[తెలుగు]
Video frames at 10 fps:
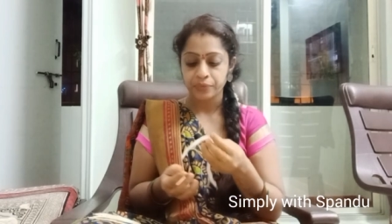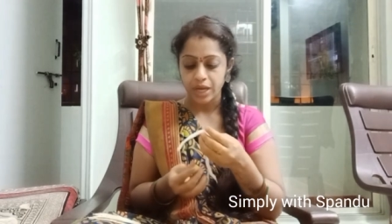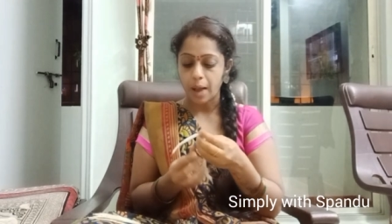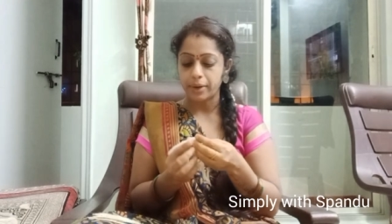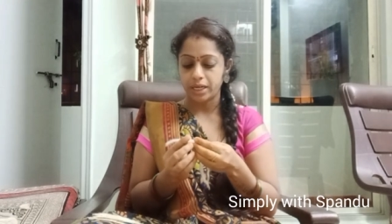
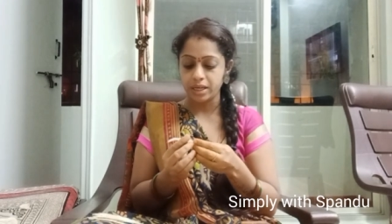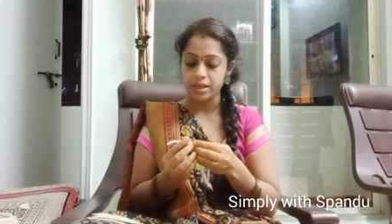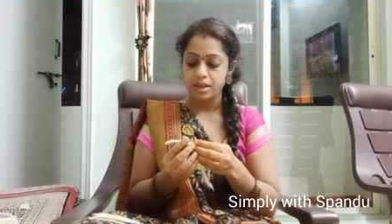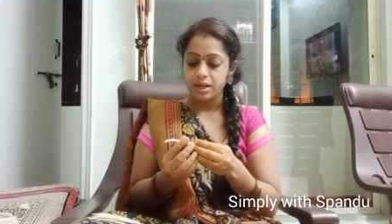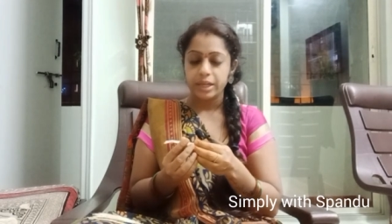కాబట్టి
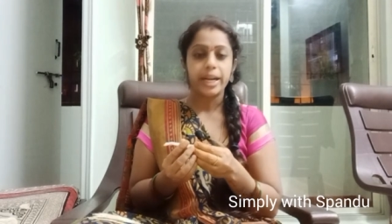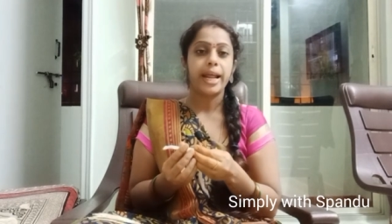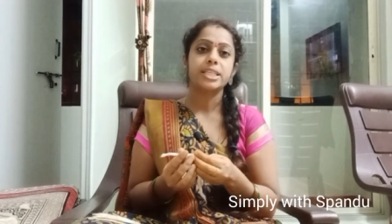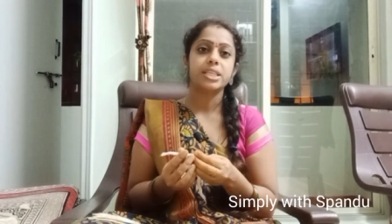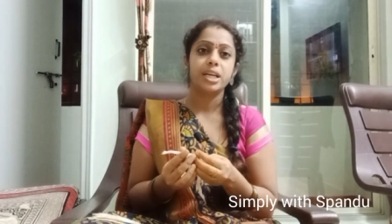నేను
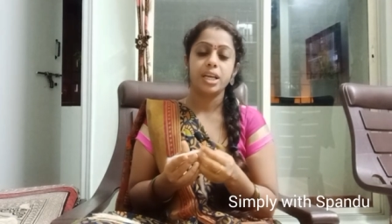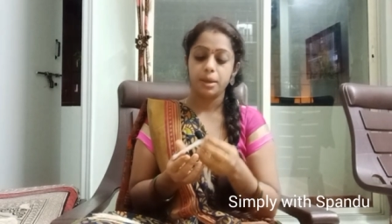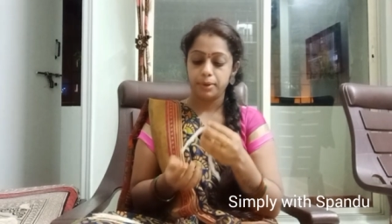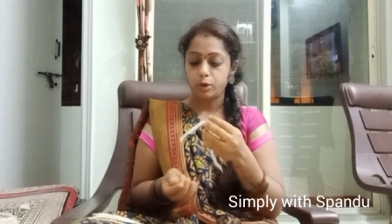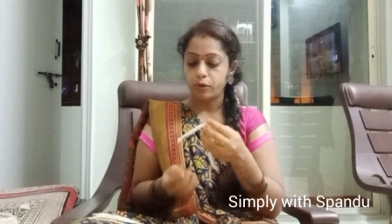యాక్చువల్లీ
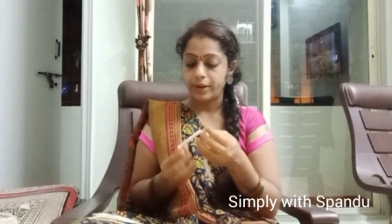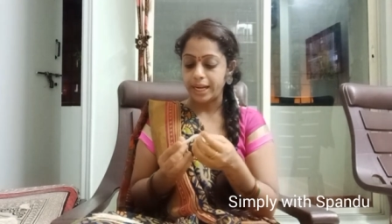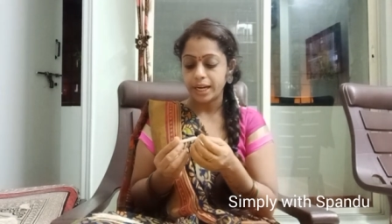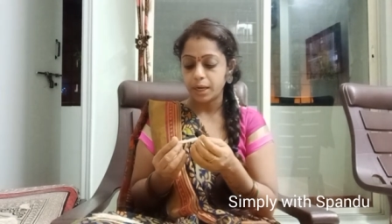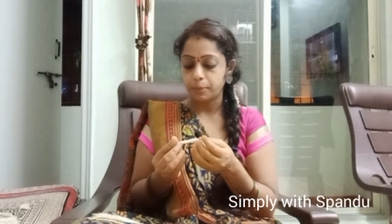మీకు
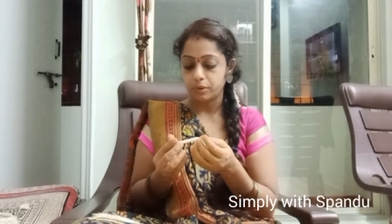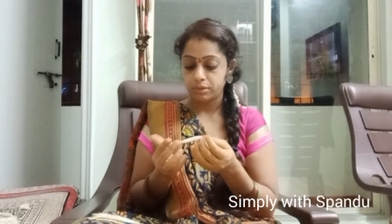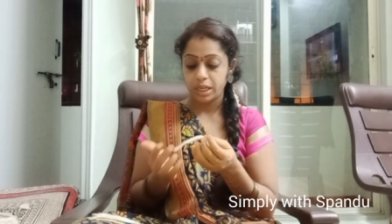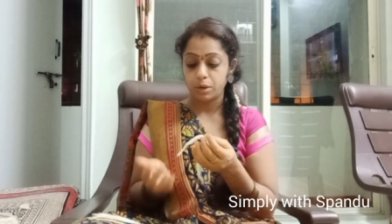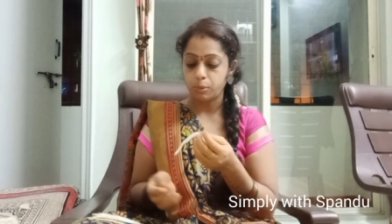వెళ్ళేటప్పుడు
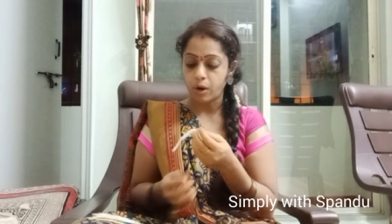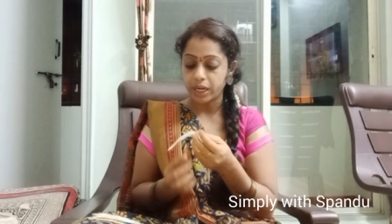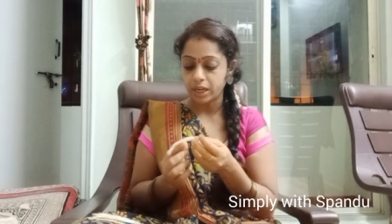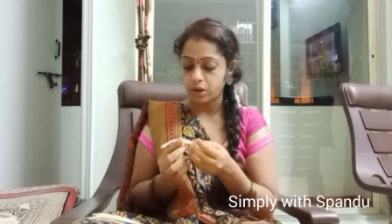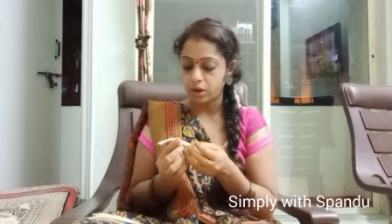నేను
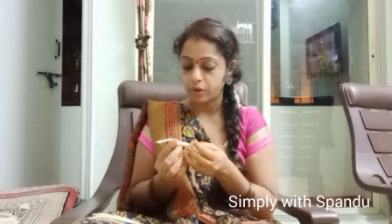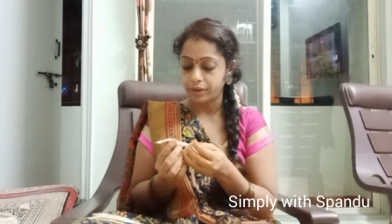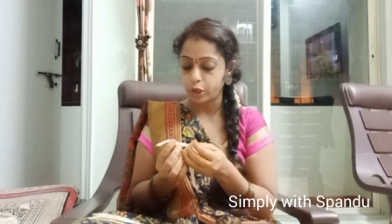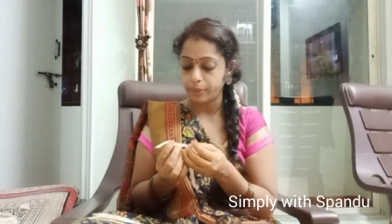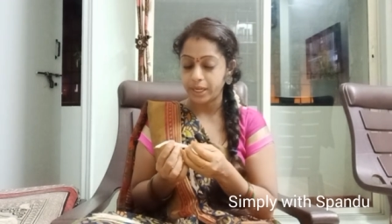మార్నింగ్ ఒక
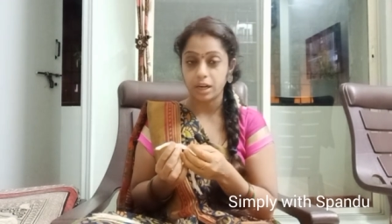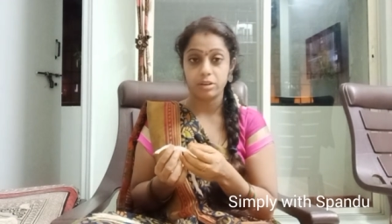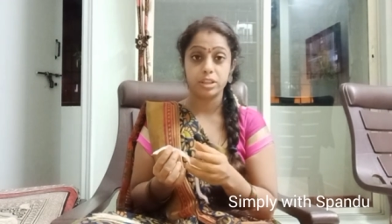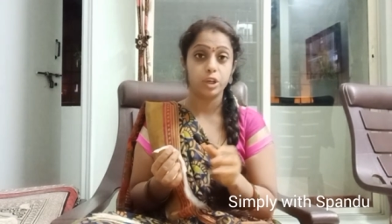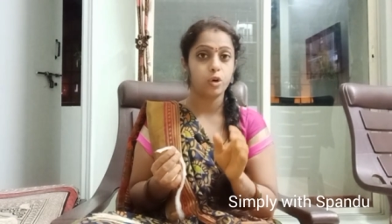వీడియో పెట్టాను
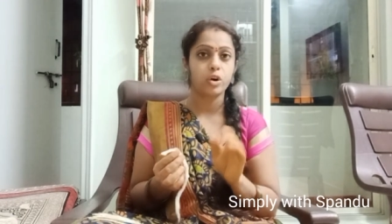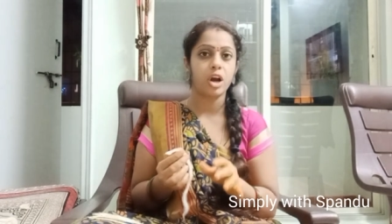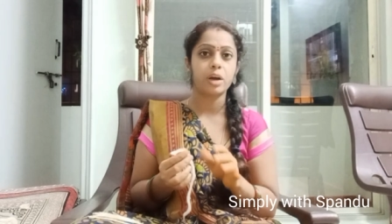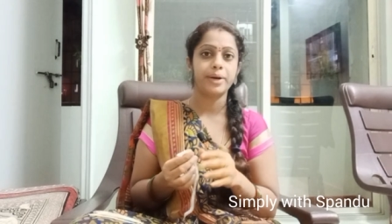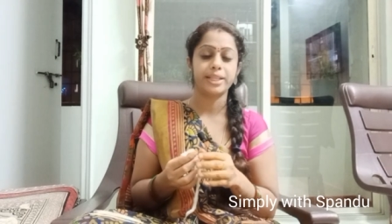త్రీ ఓ
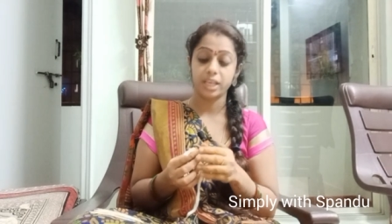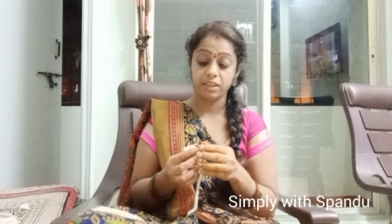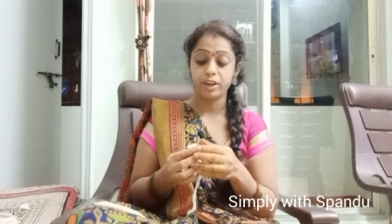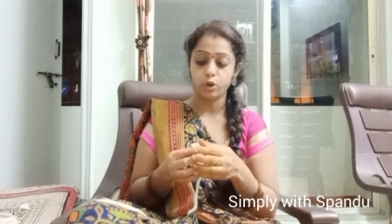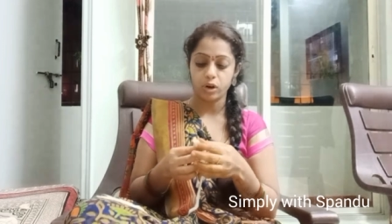క్లాక్ పెడితే అది
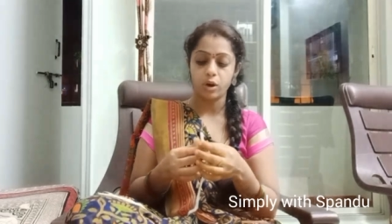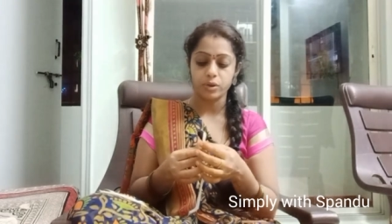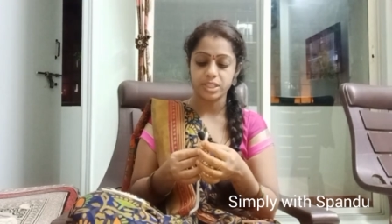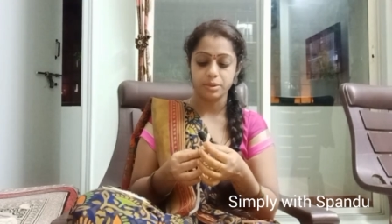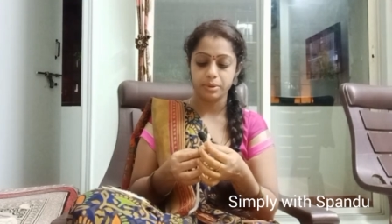ఫైవ్ ఓ క్లాక్
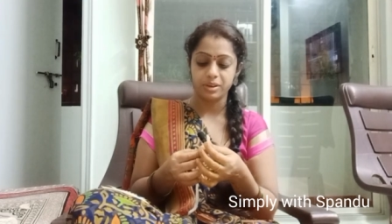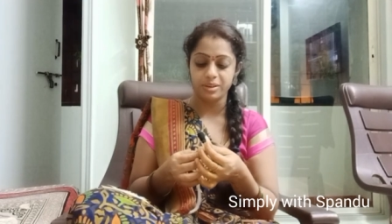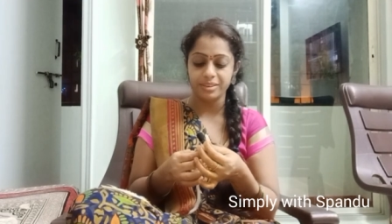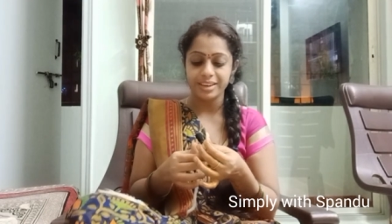వచ్చింది మీకు